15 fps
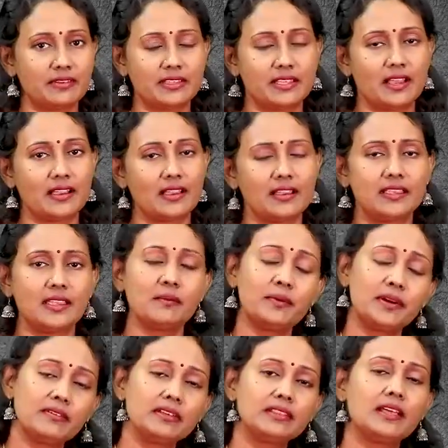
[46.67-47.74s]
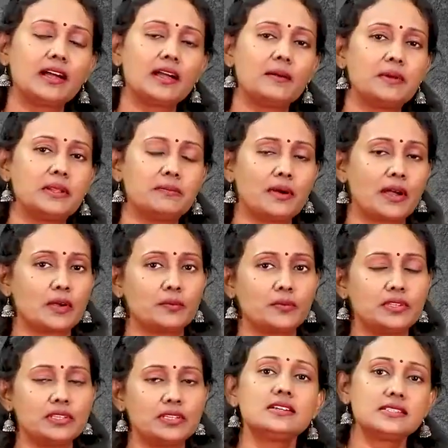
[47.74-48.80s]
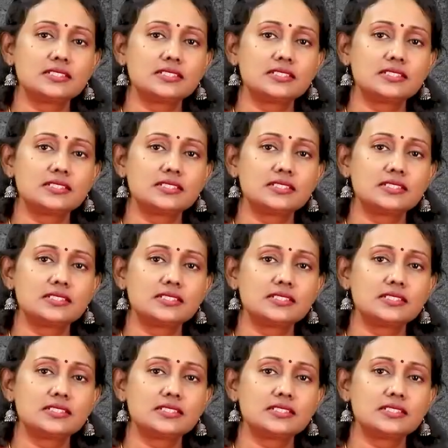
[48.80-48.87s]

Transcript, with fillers: வந்தாங்க எப்படி வந்தாங்க அப்படின்னு பார்க்கும்போது